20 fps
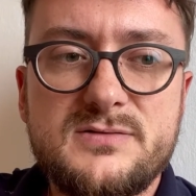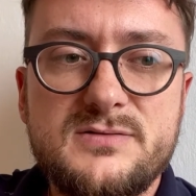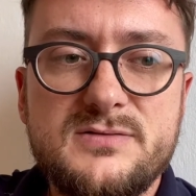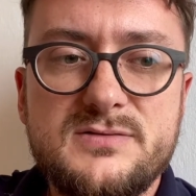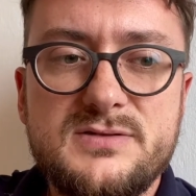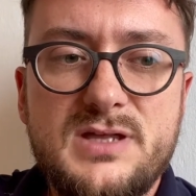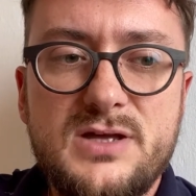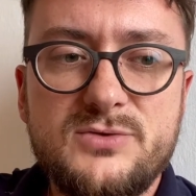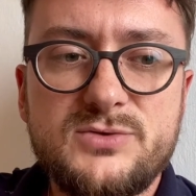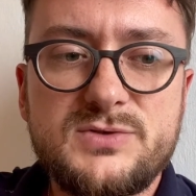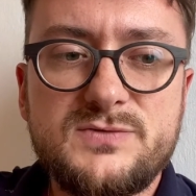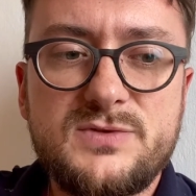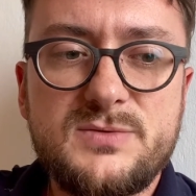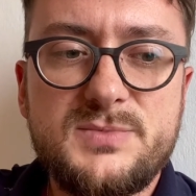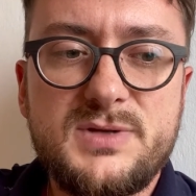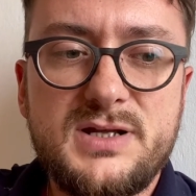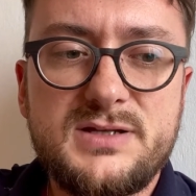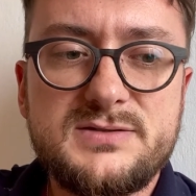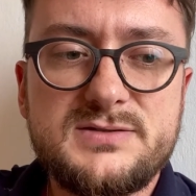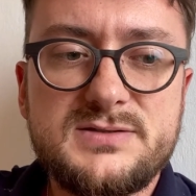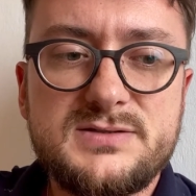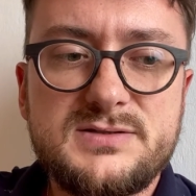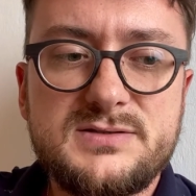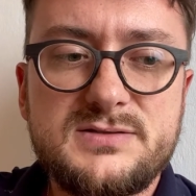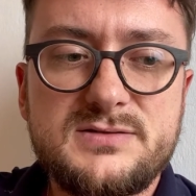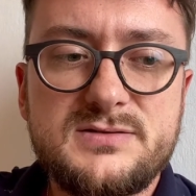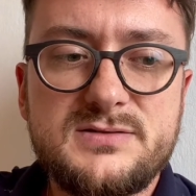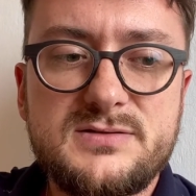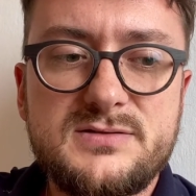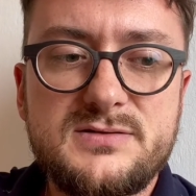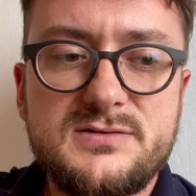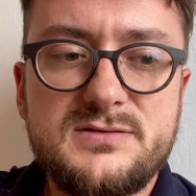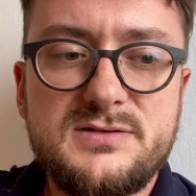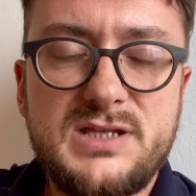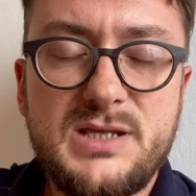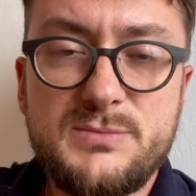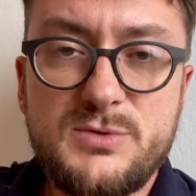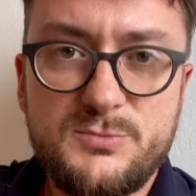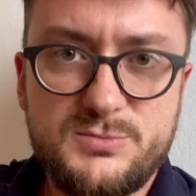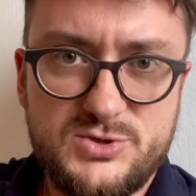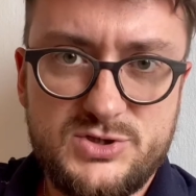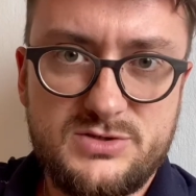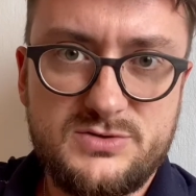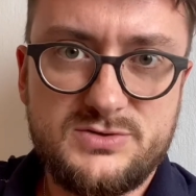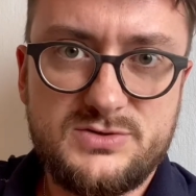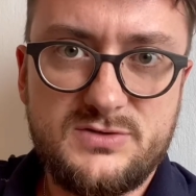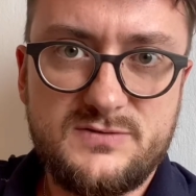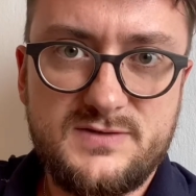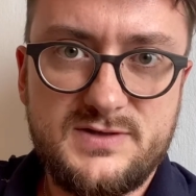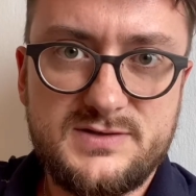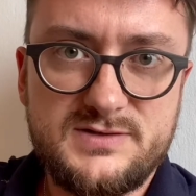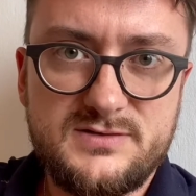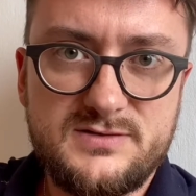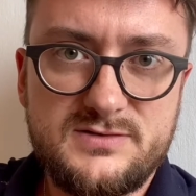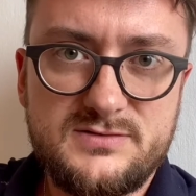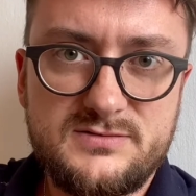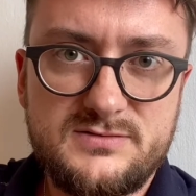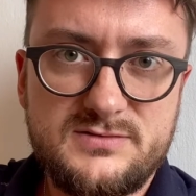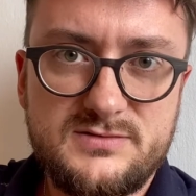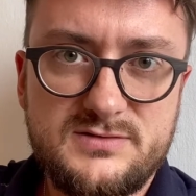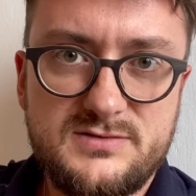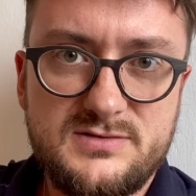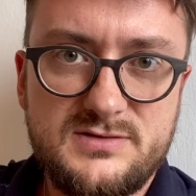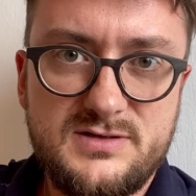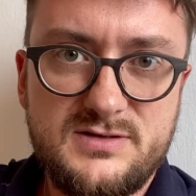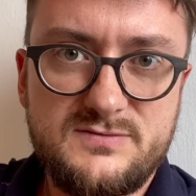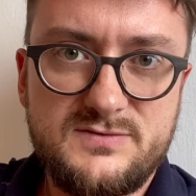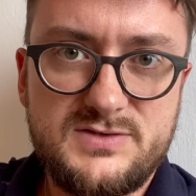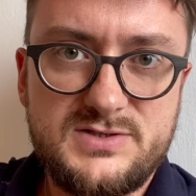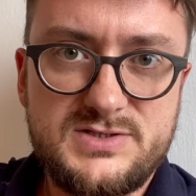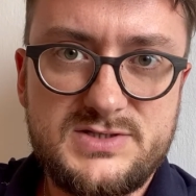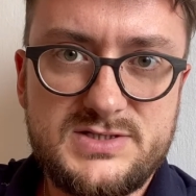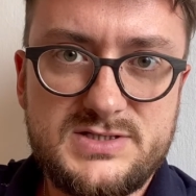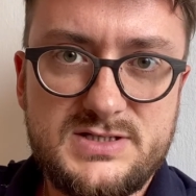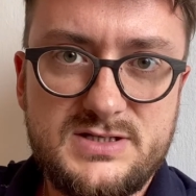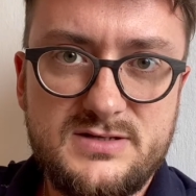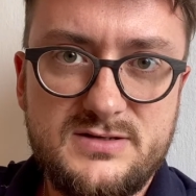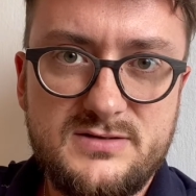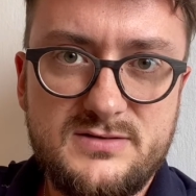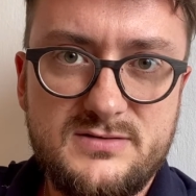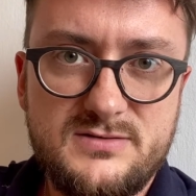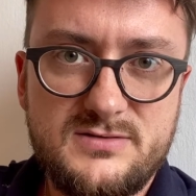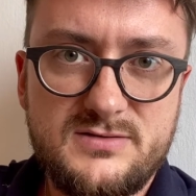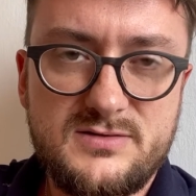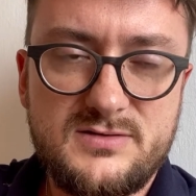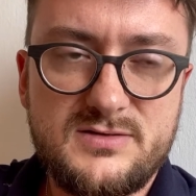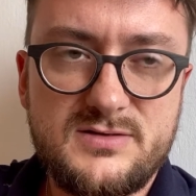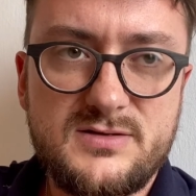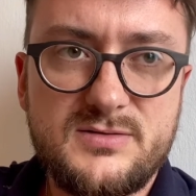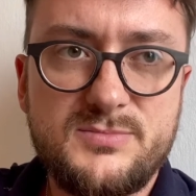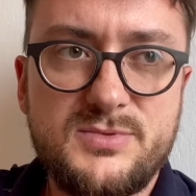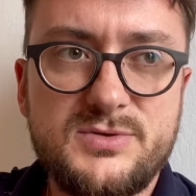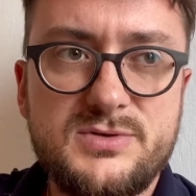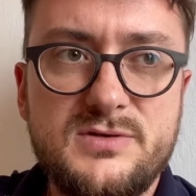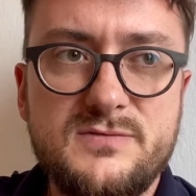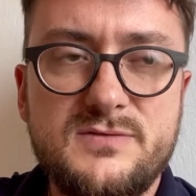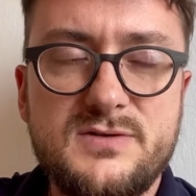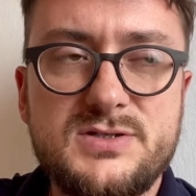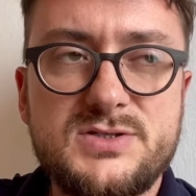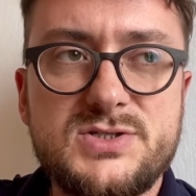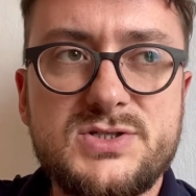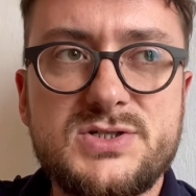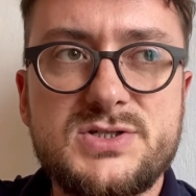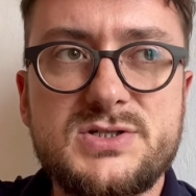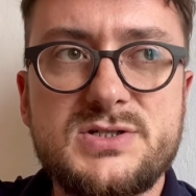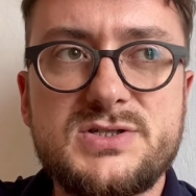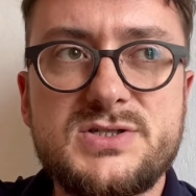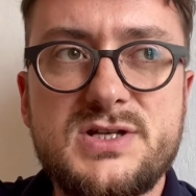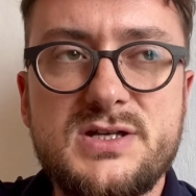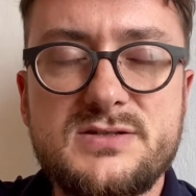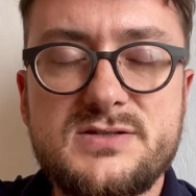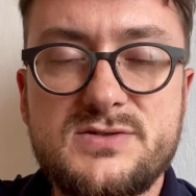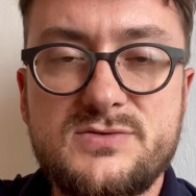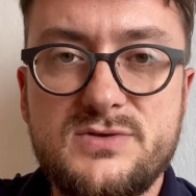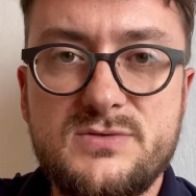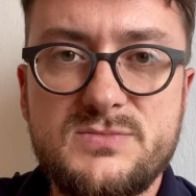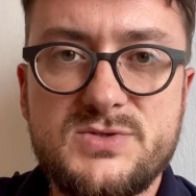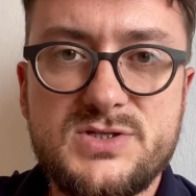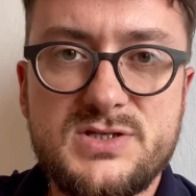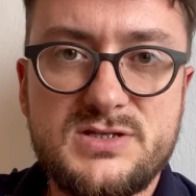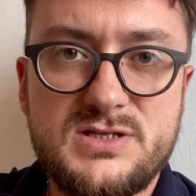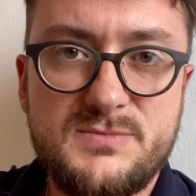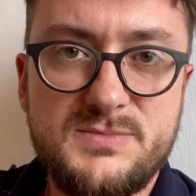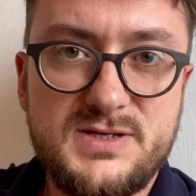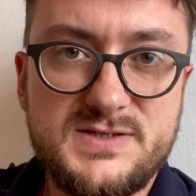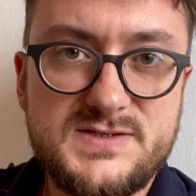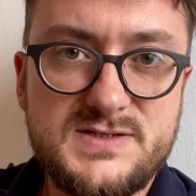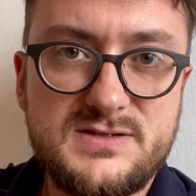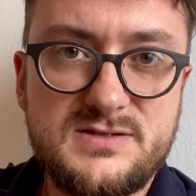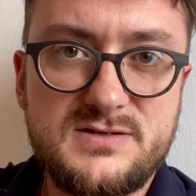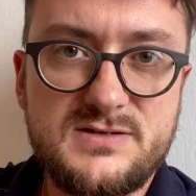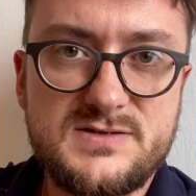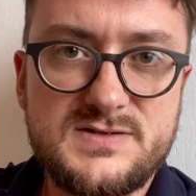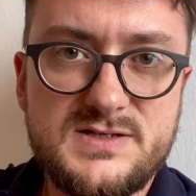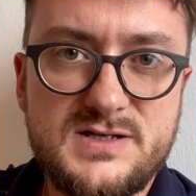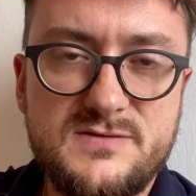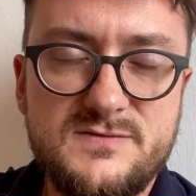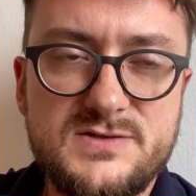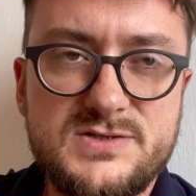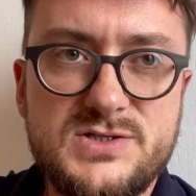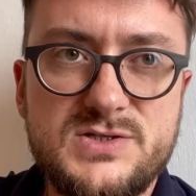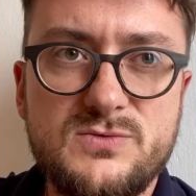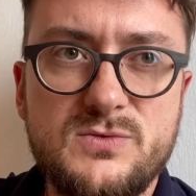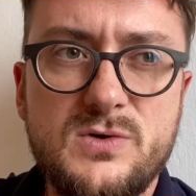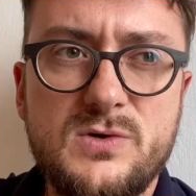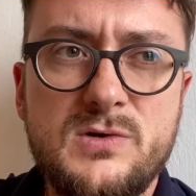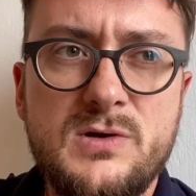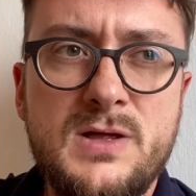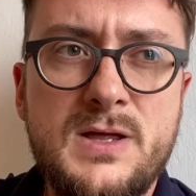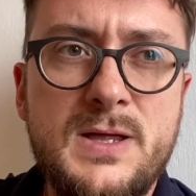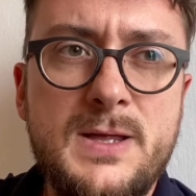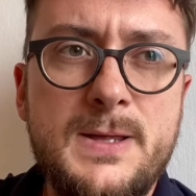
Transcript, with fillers: naród wybrany nie był przygotowany na wyjście, ponieważ ciasto im się na placki nie zakwasiło